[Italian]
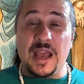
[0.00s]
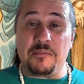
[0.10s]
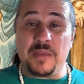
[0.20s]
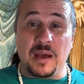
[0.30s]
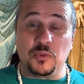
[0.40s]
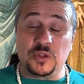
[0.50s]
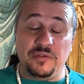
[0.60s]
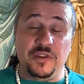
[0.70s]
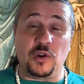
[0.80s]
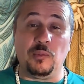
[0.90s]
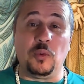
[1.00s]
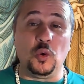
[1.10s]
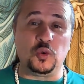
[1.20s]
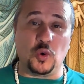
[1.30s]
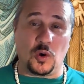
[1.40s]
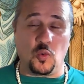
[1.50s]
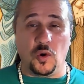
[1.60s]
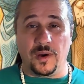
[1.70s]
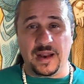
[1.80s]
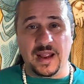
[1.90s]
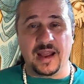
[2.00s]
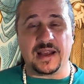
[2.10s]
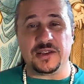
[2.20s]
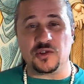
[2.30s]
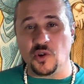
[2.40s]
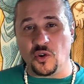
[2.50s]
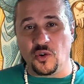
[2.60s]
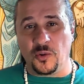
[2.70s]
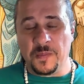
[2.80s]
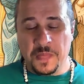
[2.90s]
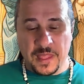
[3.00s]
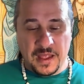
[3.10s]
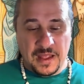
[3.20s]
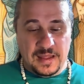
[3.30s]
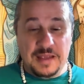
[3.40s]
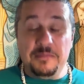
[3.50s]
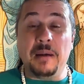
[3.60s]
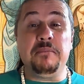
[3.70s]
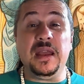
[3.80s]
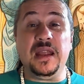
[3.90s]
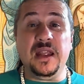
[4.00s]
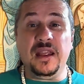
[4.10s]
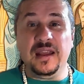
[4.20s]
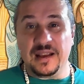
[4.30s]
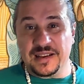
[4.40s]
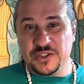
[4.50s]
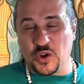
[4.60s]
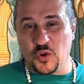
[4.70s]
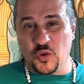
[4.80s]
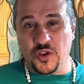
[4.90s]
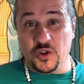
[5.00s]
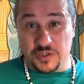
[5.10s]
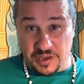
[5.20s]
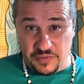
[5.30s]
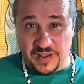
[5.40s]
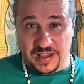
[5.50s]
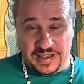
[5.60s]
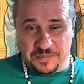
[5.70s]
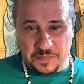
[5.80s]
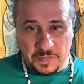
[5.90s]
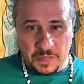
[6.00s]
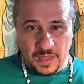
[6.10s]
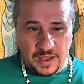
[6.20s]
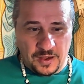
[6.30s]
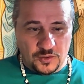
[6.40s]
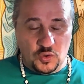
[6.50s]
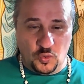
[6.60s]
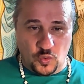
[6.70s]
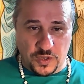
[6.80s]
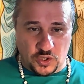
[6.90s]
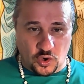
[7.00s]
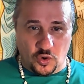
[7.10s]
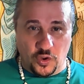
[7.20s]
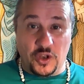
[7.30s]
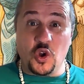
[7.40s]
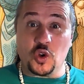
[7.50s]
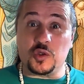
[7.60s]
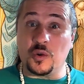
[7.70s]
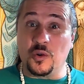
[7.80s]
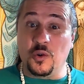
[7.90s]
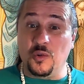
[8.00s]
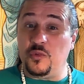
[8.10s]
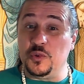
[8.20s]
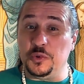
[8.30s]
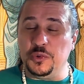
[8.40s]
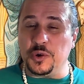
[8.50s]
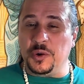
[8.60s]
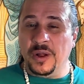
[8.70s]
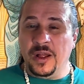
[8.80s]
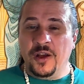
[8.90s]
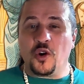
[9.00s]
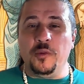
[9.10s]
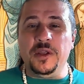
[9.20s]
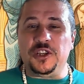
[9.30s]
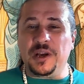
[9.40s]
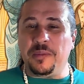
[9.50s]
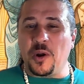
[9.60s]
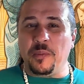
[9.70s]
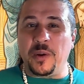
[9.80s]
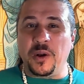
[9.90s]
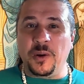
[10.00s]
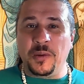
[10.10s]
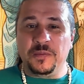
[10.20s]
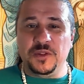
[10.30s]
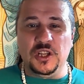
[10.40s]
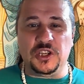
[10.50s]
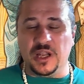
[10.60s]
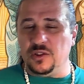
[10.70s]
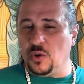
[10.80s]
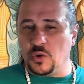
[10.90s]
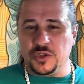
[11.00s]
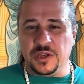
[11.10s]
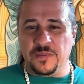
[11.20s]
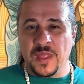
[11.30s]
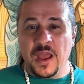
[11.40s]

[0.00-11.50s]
che abbiamo davvero molto a cuore, eh, che sono i bambini, sono i nostri figli, dunque sono il nostro futuro. Comincia proprio dicendo così.